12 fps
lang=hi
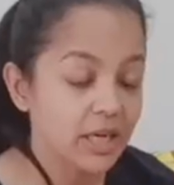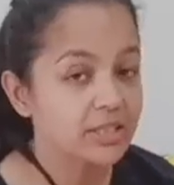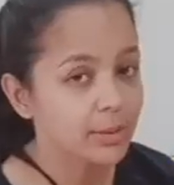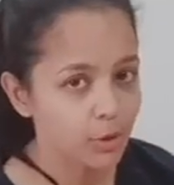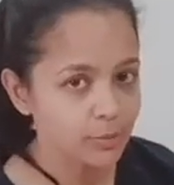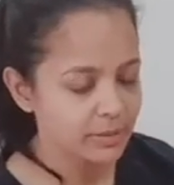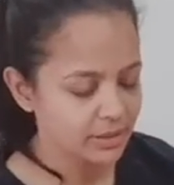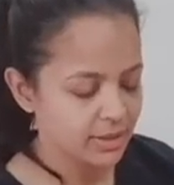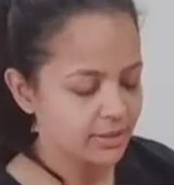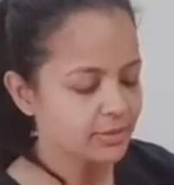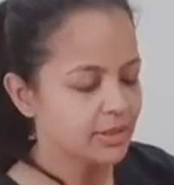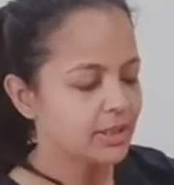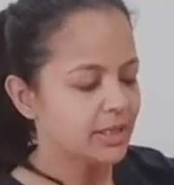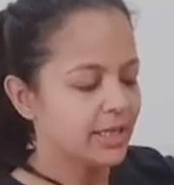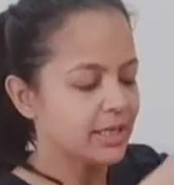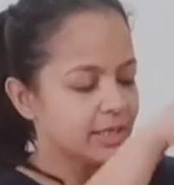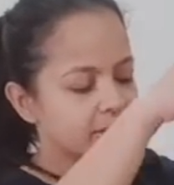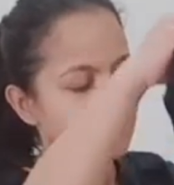का बहुत मन था
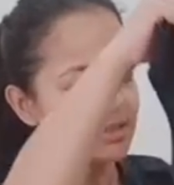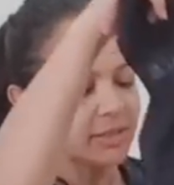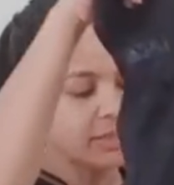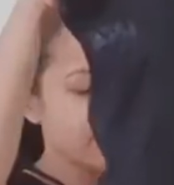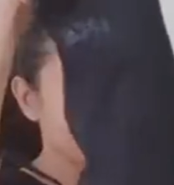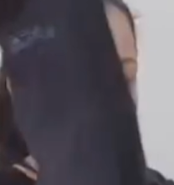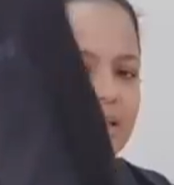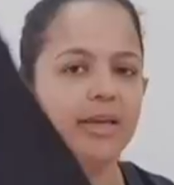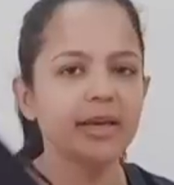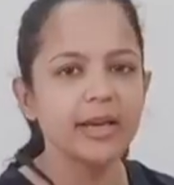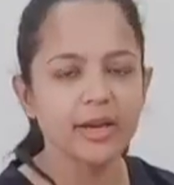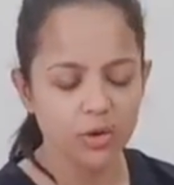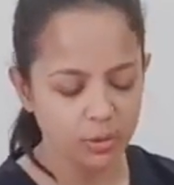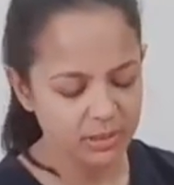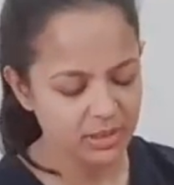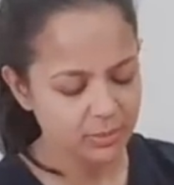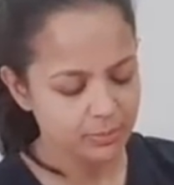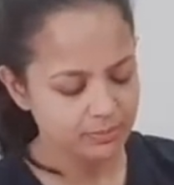लेकिन टिकट इतनी महंगी है और
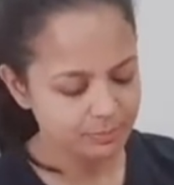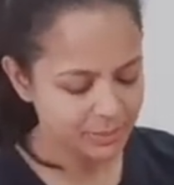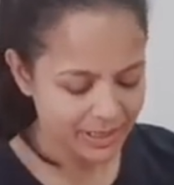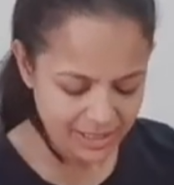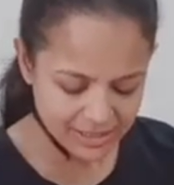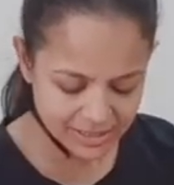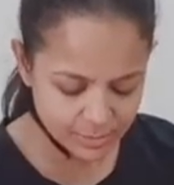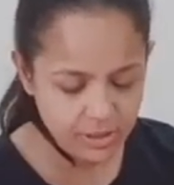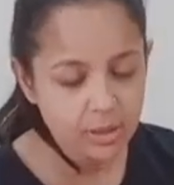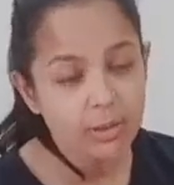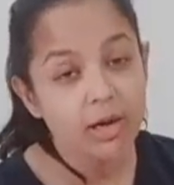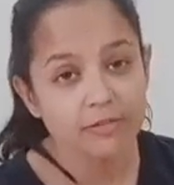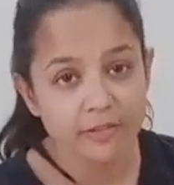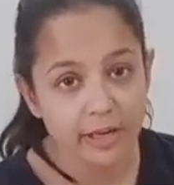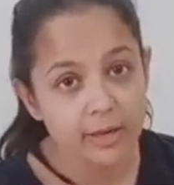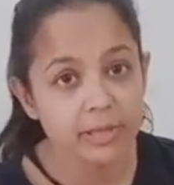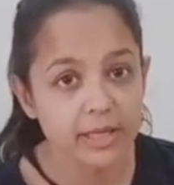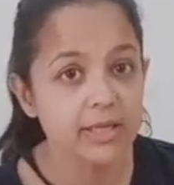मतलब पठान जैसे मतलब
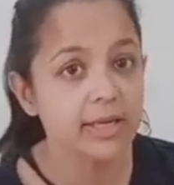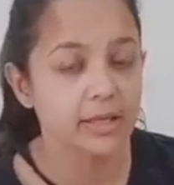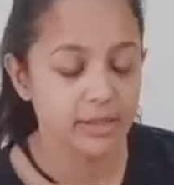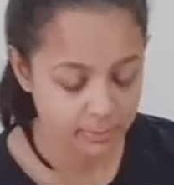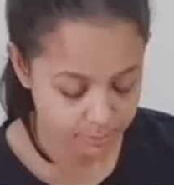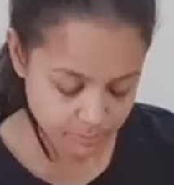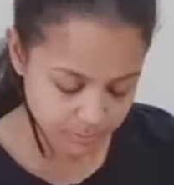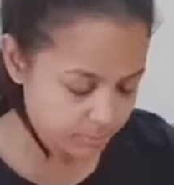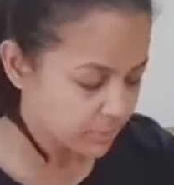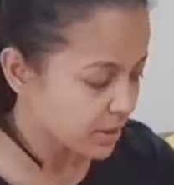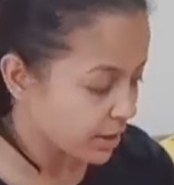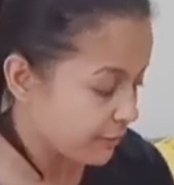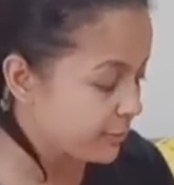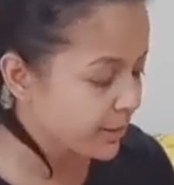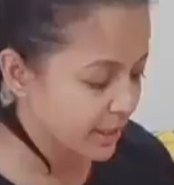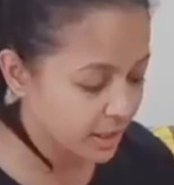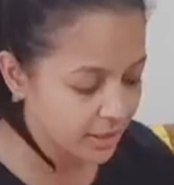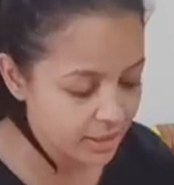अवतार हम देखने गए थे काफी
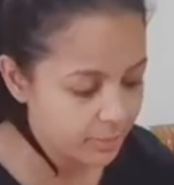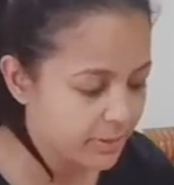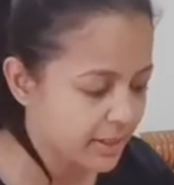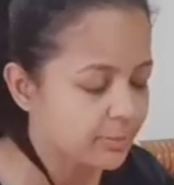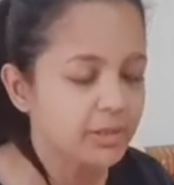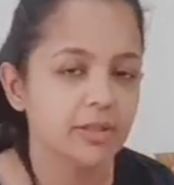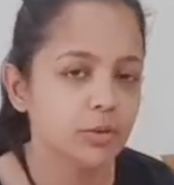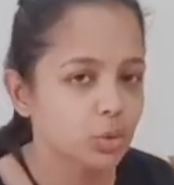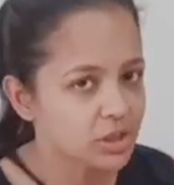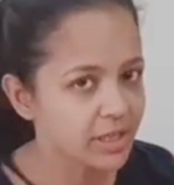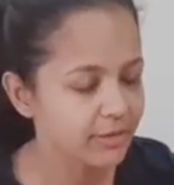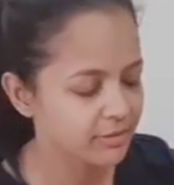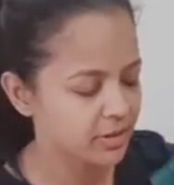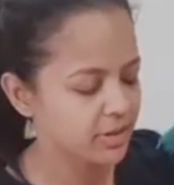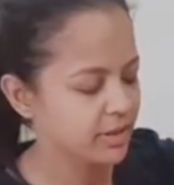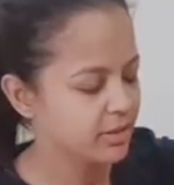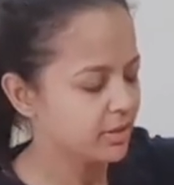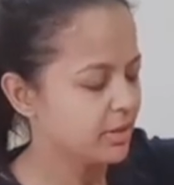महंगा टिकट पड़ा बट इट वॉज लाइक
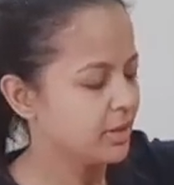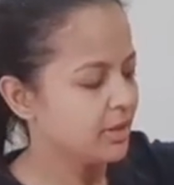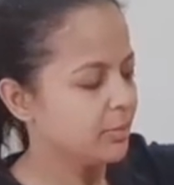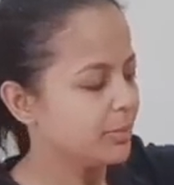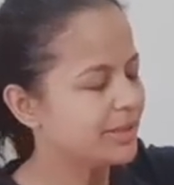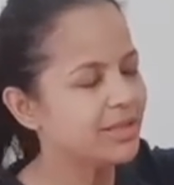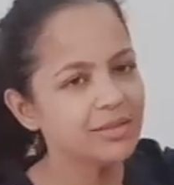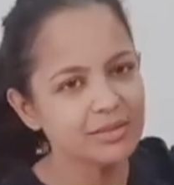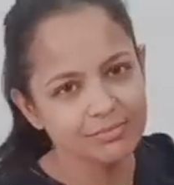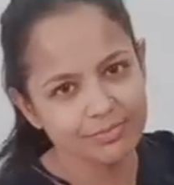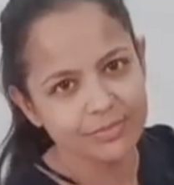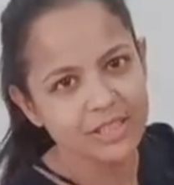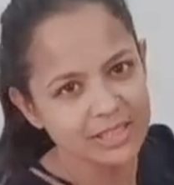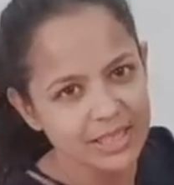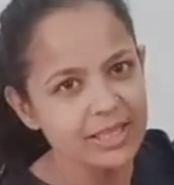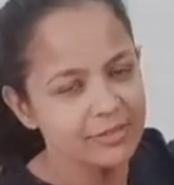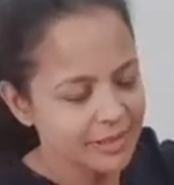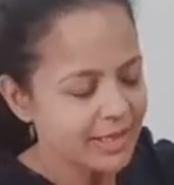वर्थ इट बट देन
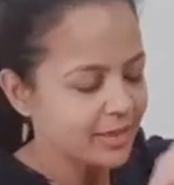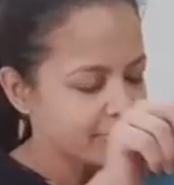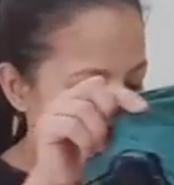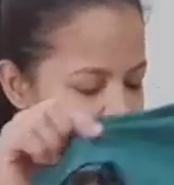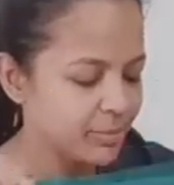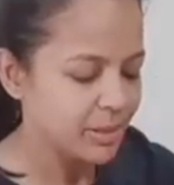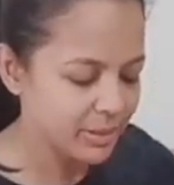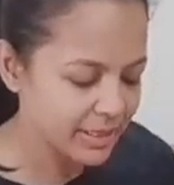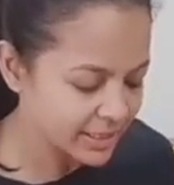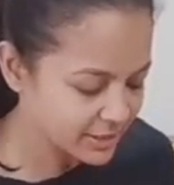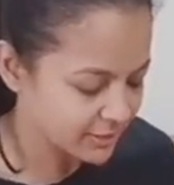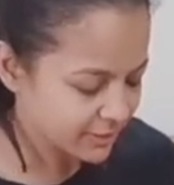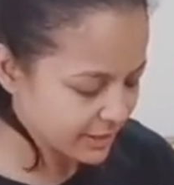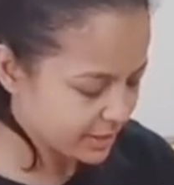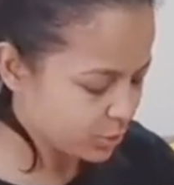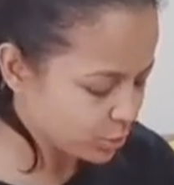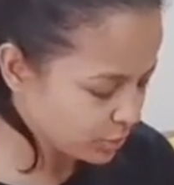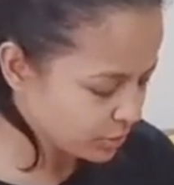इसके लिए वीकेंड वेट मे बी नेक्स्ट
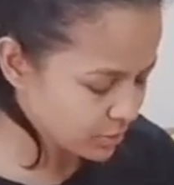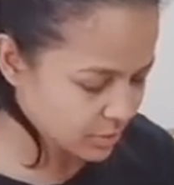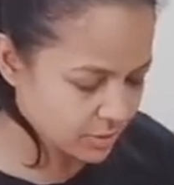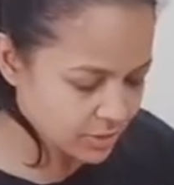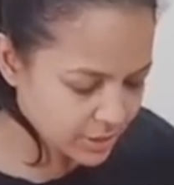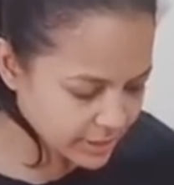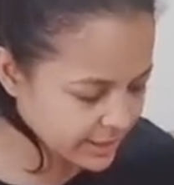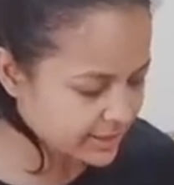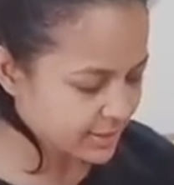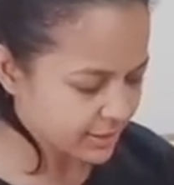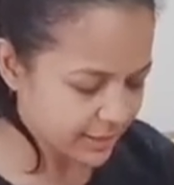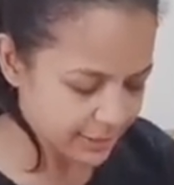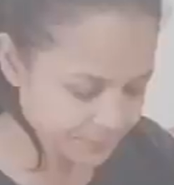वीकेंड को देख सकते हैं